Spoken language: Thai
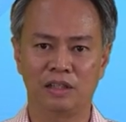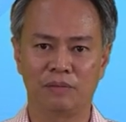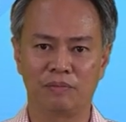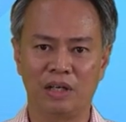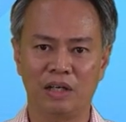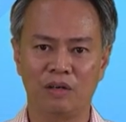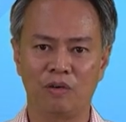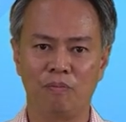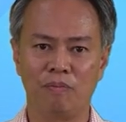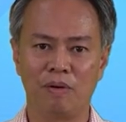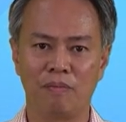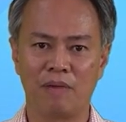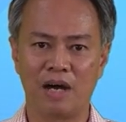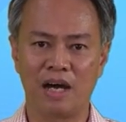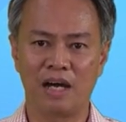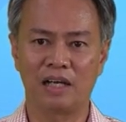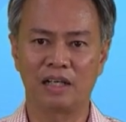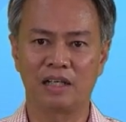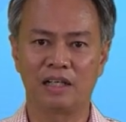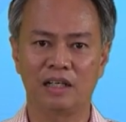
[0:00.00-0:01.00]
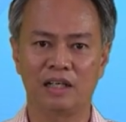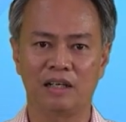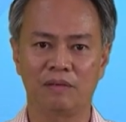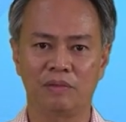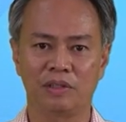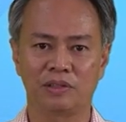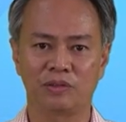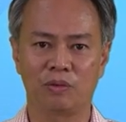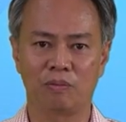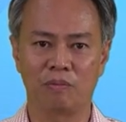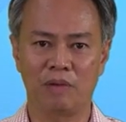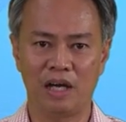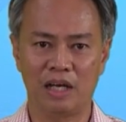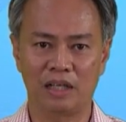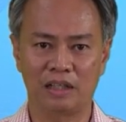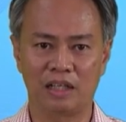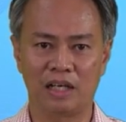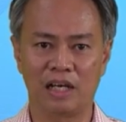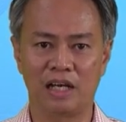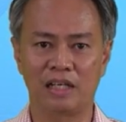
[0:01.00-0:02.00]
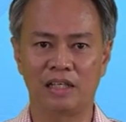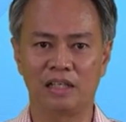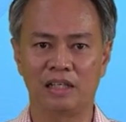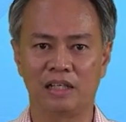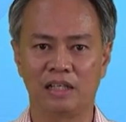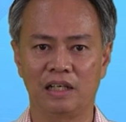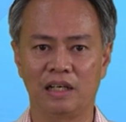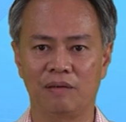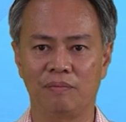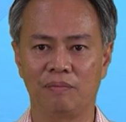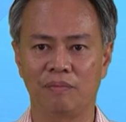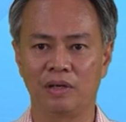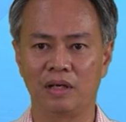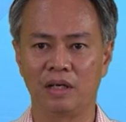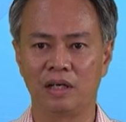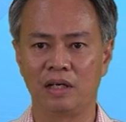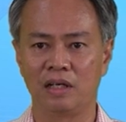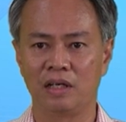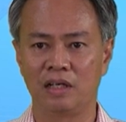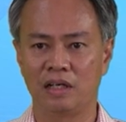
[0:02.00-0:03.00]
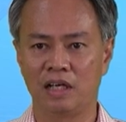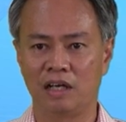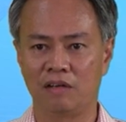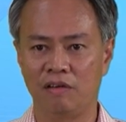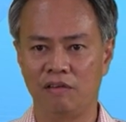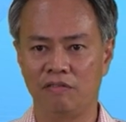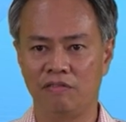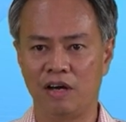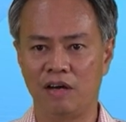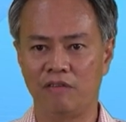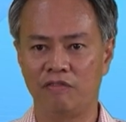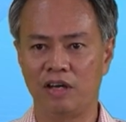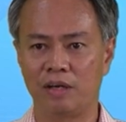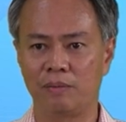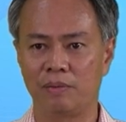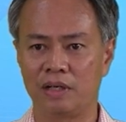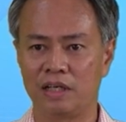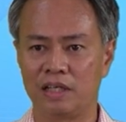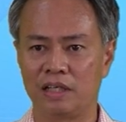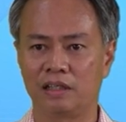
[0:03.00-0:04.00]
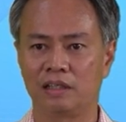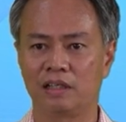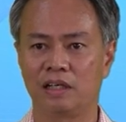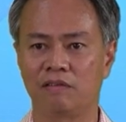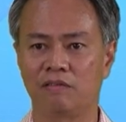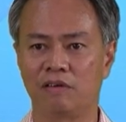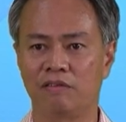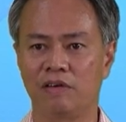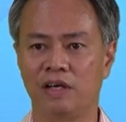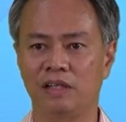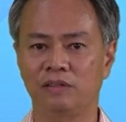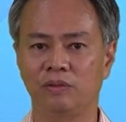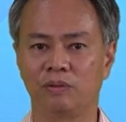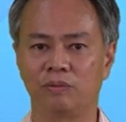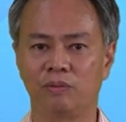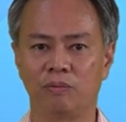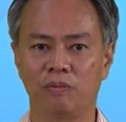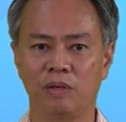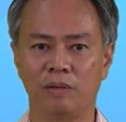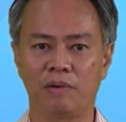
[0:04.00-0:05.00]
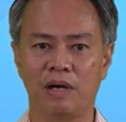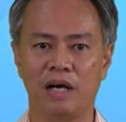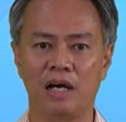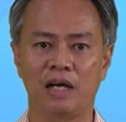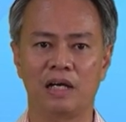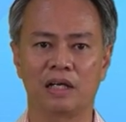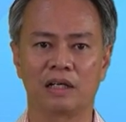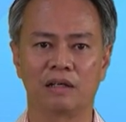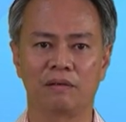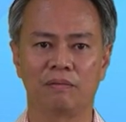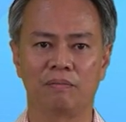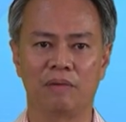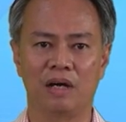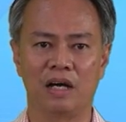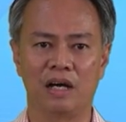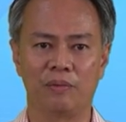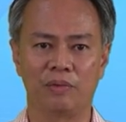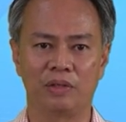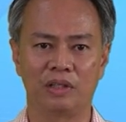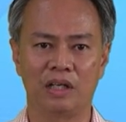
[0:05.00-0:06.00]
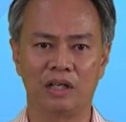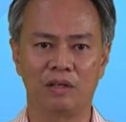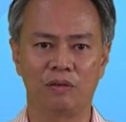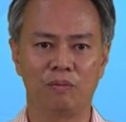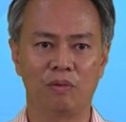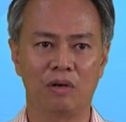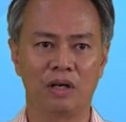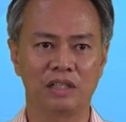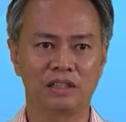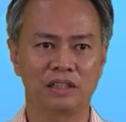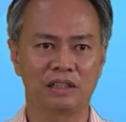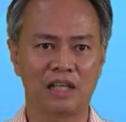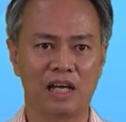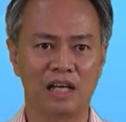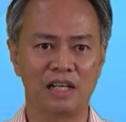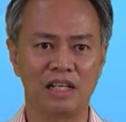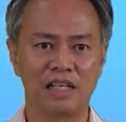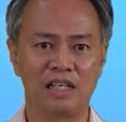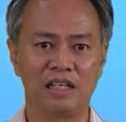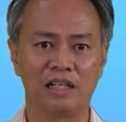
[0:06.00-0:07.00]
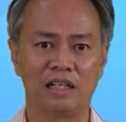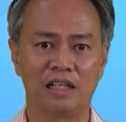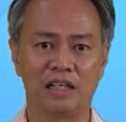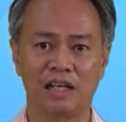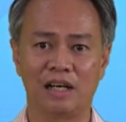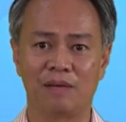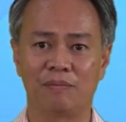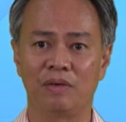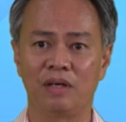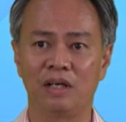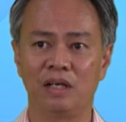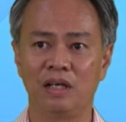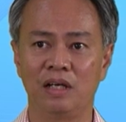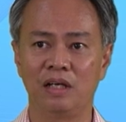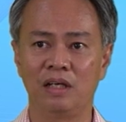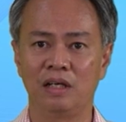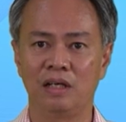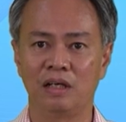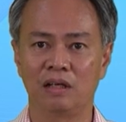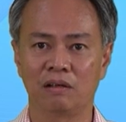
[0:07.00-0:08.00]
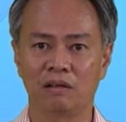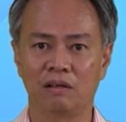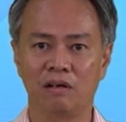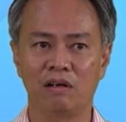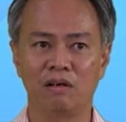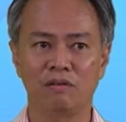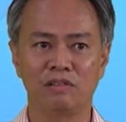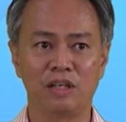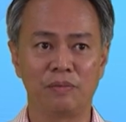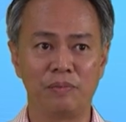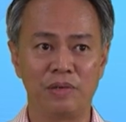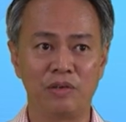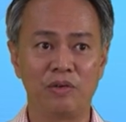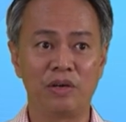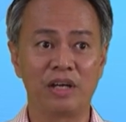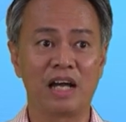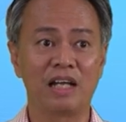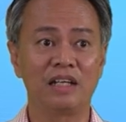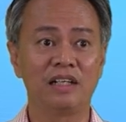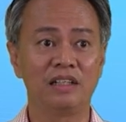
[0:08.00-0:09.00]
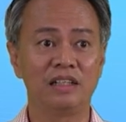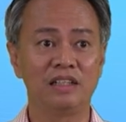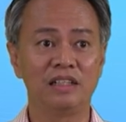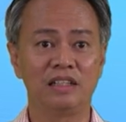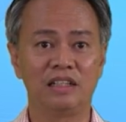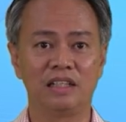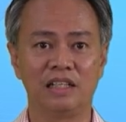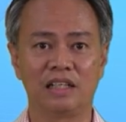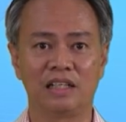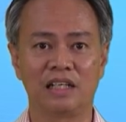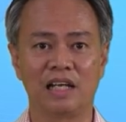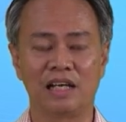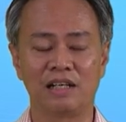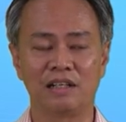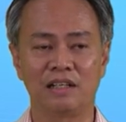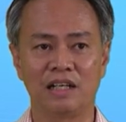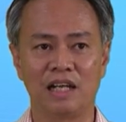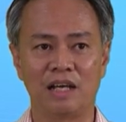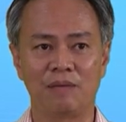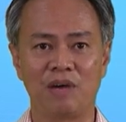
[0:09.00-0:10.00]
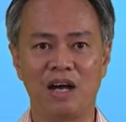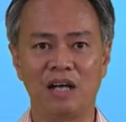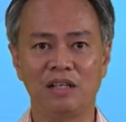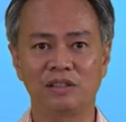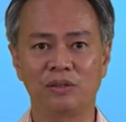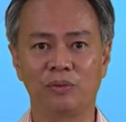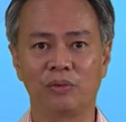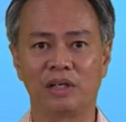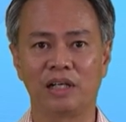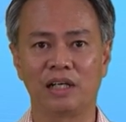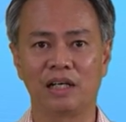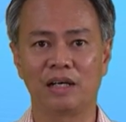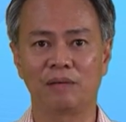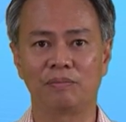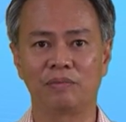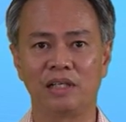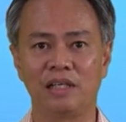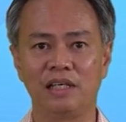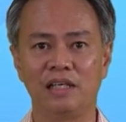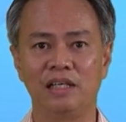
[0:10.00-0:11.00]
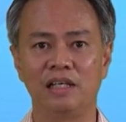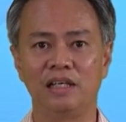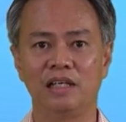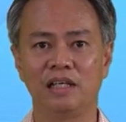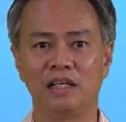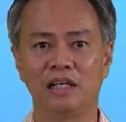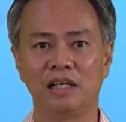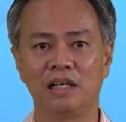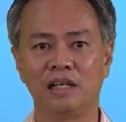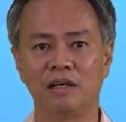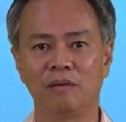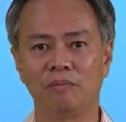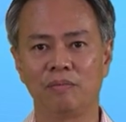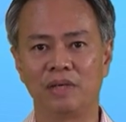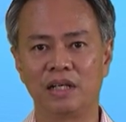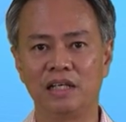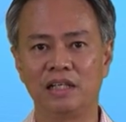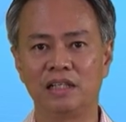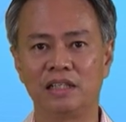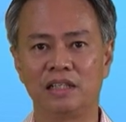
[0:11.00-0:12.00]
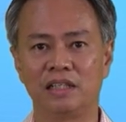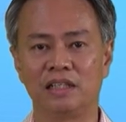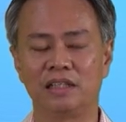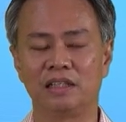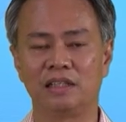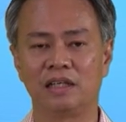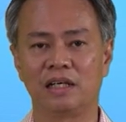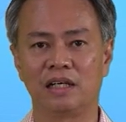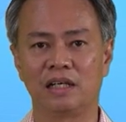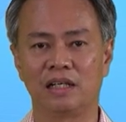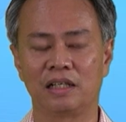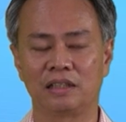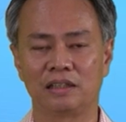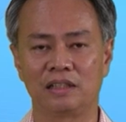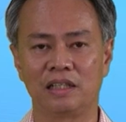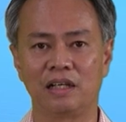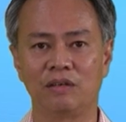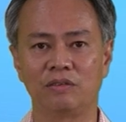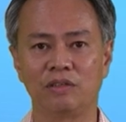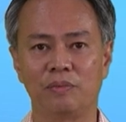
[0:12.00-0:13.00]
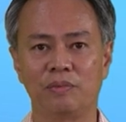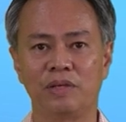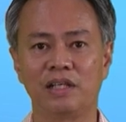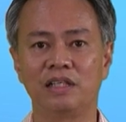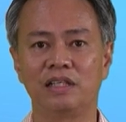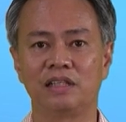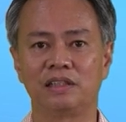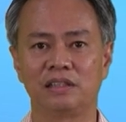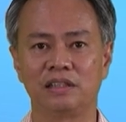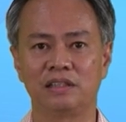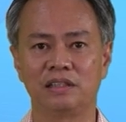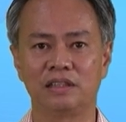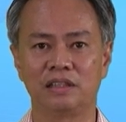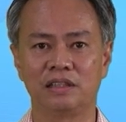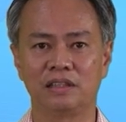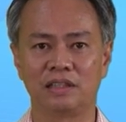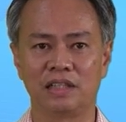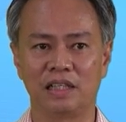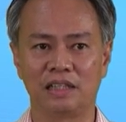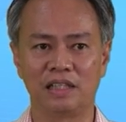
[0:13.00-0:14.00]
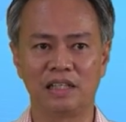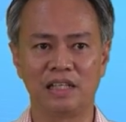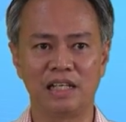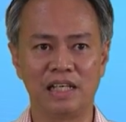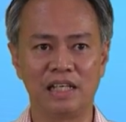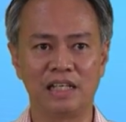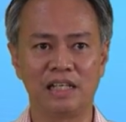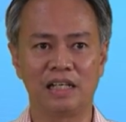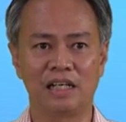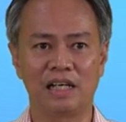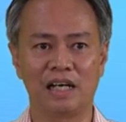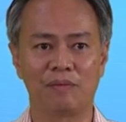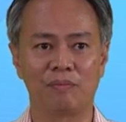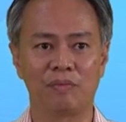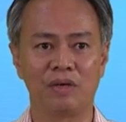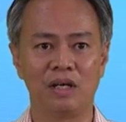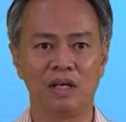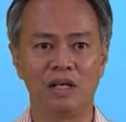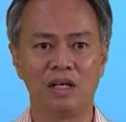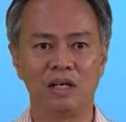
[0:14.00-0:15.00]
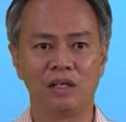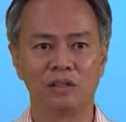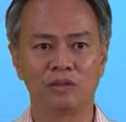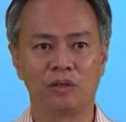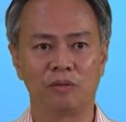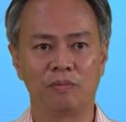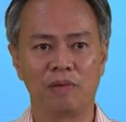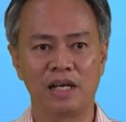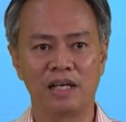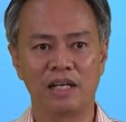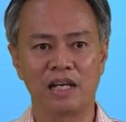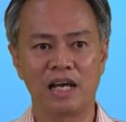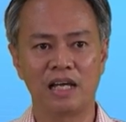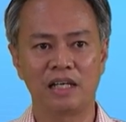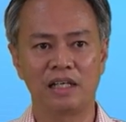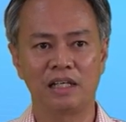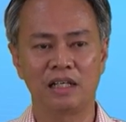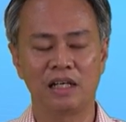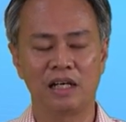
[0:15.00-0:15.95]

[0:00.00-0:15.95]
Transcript: สำนักงบประมาณนะครับกระทรวงมหาดไทยนะครับการไฟฟ้าฝ่ายผลิตการไฟฟ้าส่วนภูมิภาคมหาวิทยาลัยอุบลราชธานีนะครับ แล้วก็ยังมีหน่วยงานอื่นๆ อีกหลายหลายภาคส่วนนะครับที่ไม่ได้เอ่ยที่เรายังไม่ได้เอ่ยชื่อในที่นี้นะครับ ส่วนภายใน